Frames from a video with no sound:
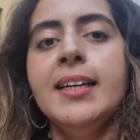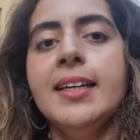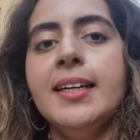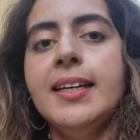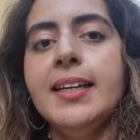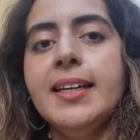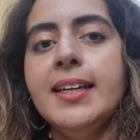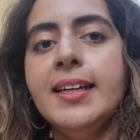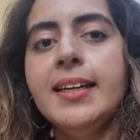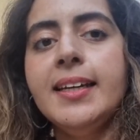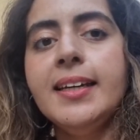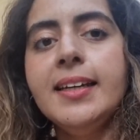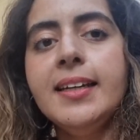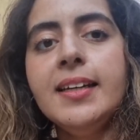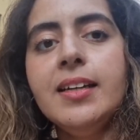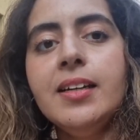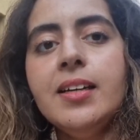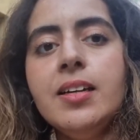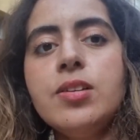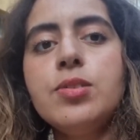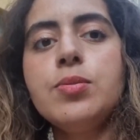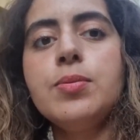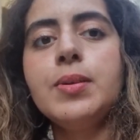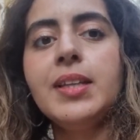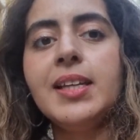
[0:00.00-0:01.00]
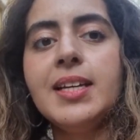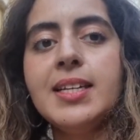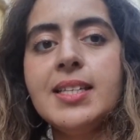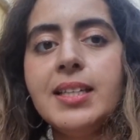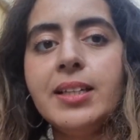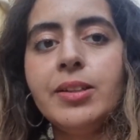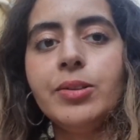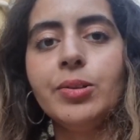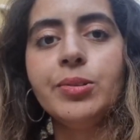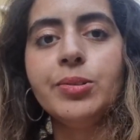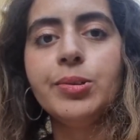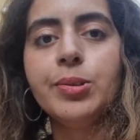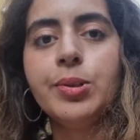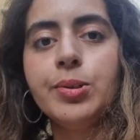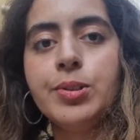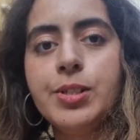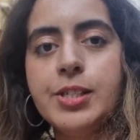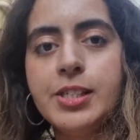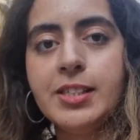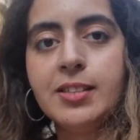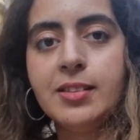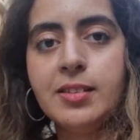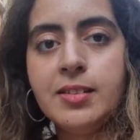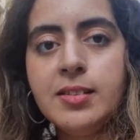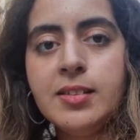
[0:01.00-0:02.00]
Et suite à cet
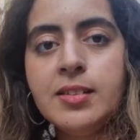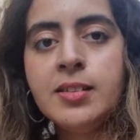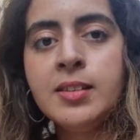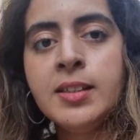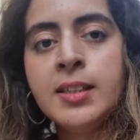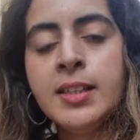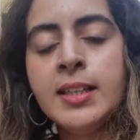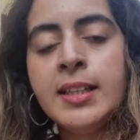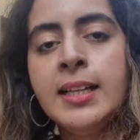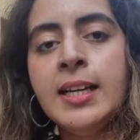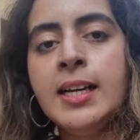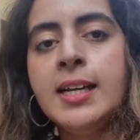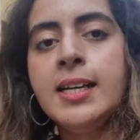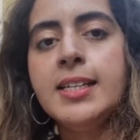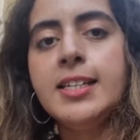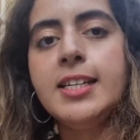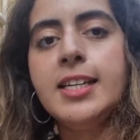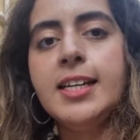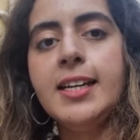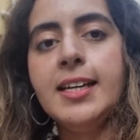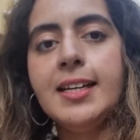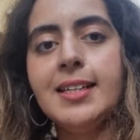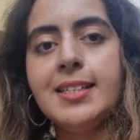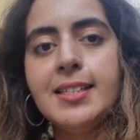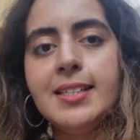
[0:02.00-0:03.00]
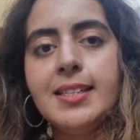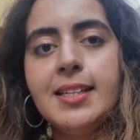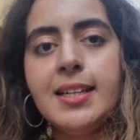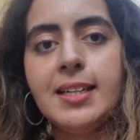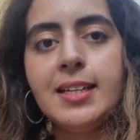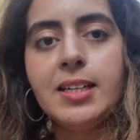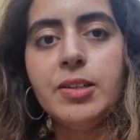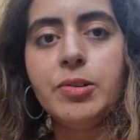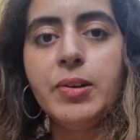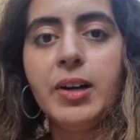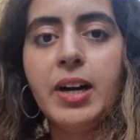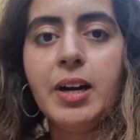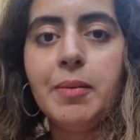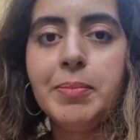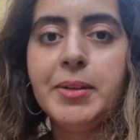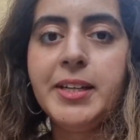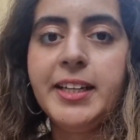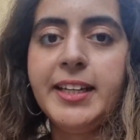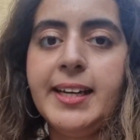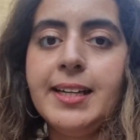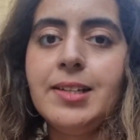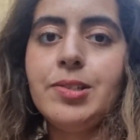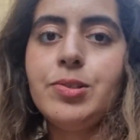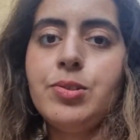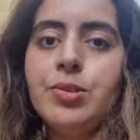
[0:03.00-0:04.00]
entretien, j'ai installé leur
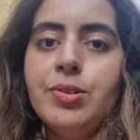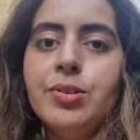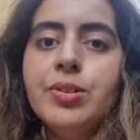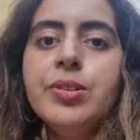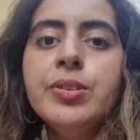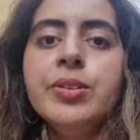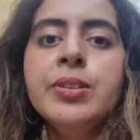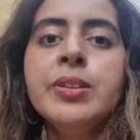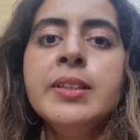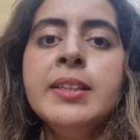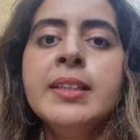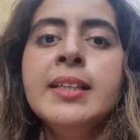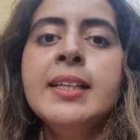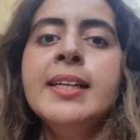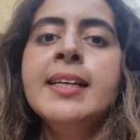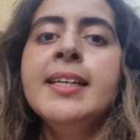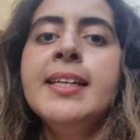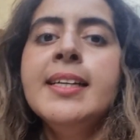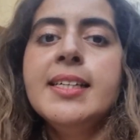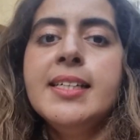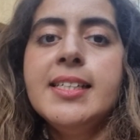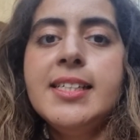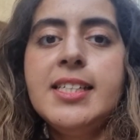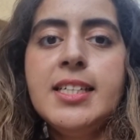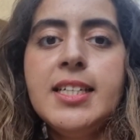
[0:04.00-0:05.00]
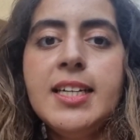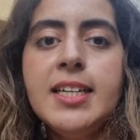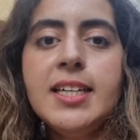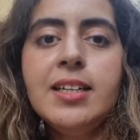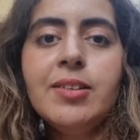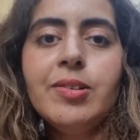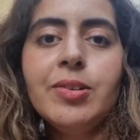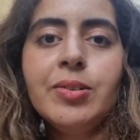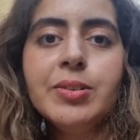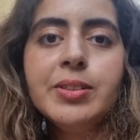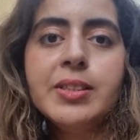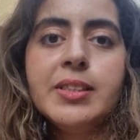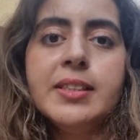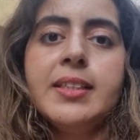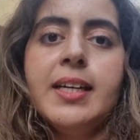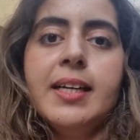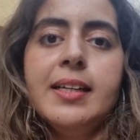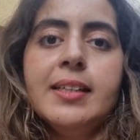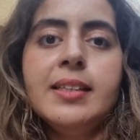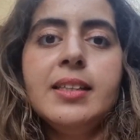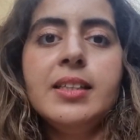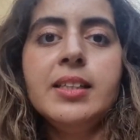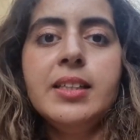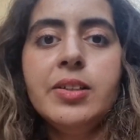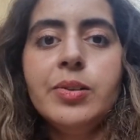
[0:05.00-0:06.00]
application, j'ai
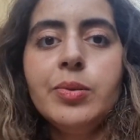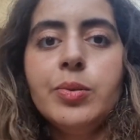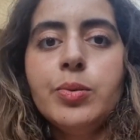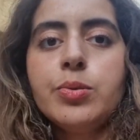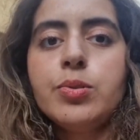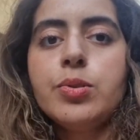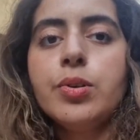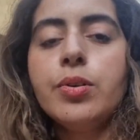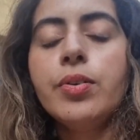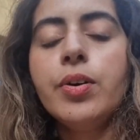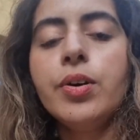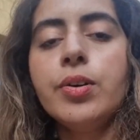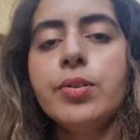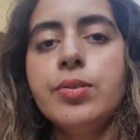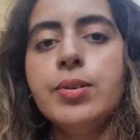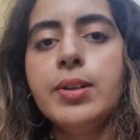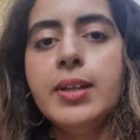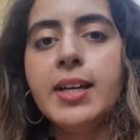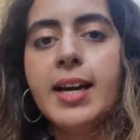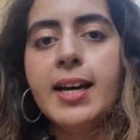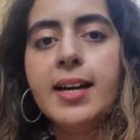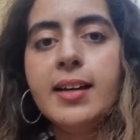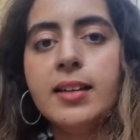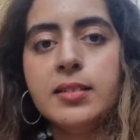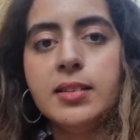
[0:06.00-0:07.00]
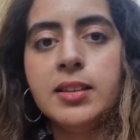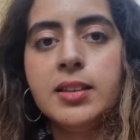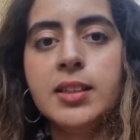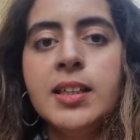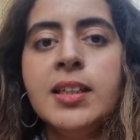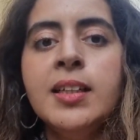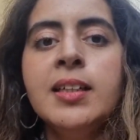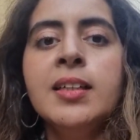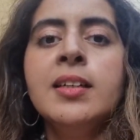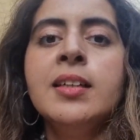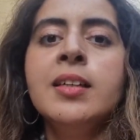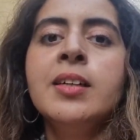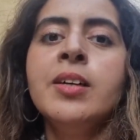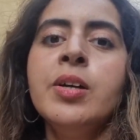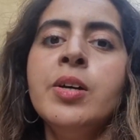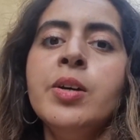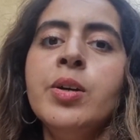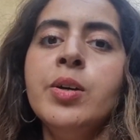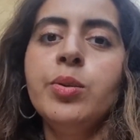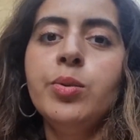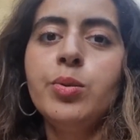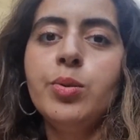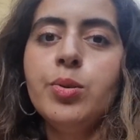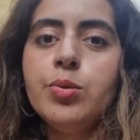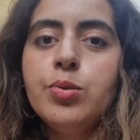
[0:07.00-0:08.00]
candidaté aux offres de garde
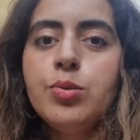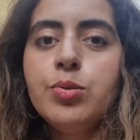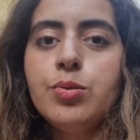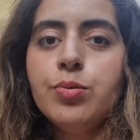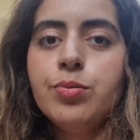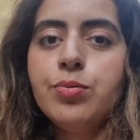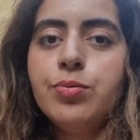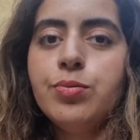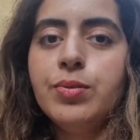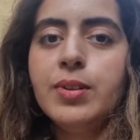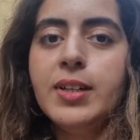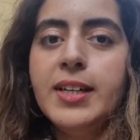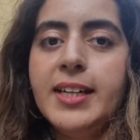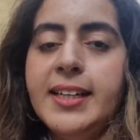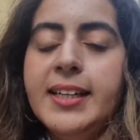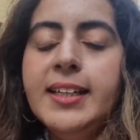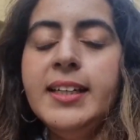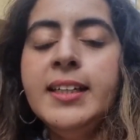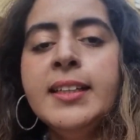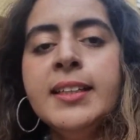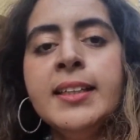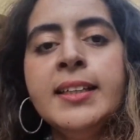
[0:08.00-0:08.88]
que je voulais.